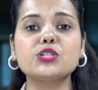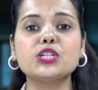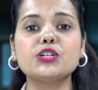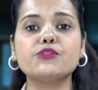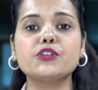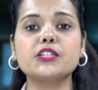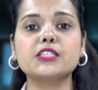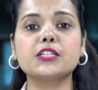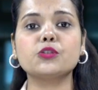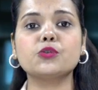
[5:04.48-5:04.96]

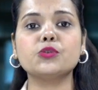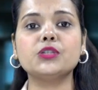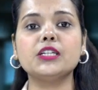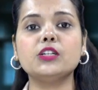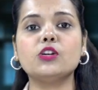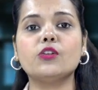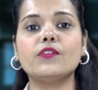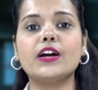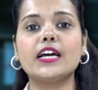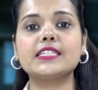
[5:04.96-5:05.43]
चीफ
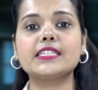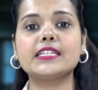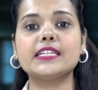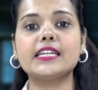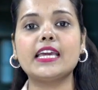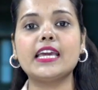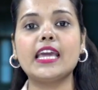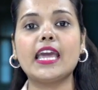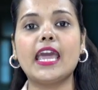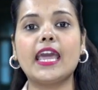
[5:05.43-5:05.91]
असदुद्दीन ओवैसी
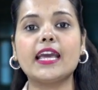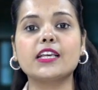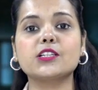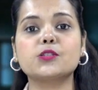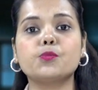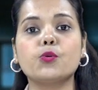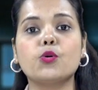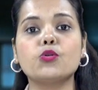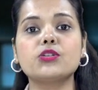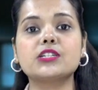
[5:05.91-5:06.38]
ने
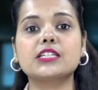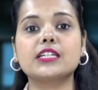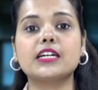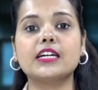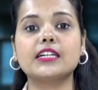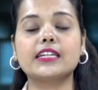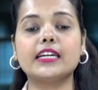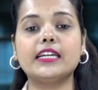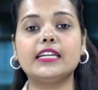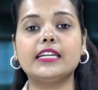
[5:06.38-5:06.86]
एक्स पोस्ट
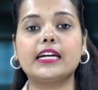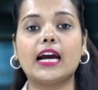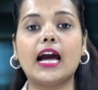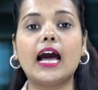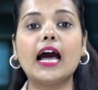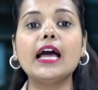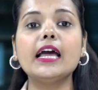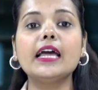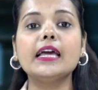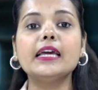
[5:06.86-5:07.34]
करके लिखा